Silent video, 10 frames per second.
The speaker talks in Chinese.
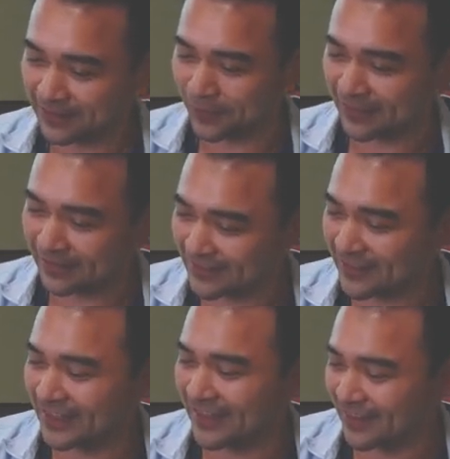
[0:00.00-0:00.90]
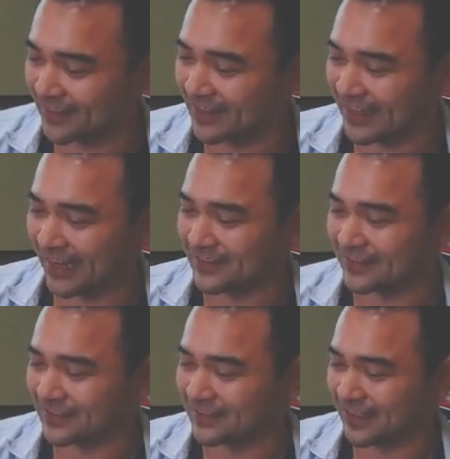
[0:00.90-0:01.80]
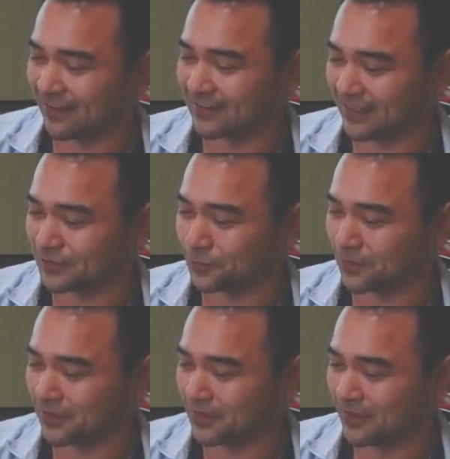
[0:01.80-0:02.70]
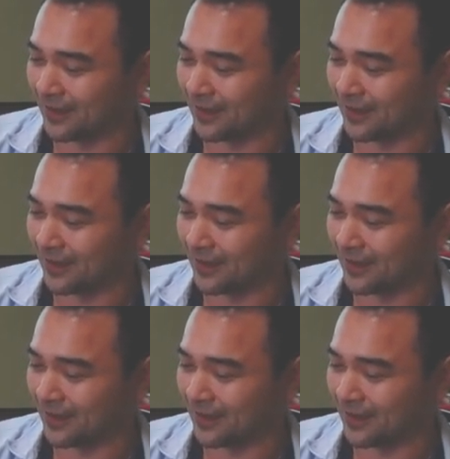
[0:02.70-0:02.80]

对，那这也跟一开始要要做，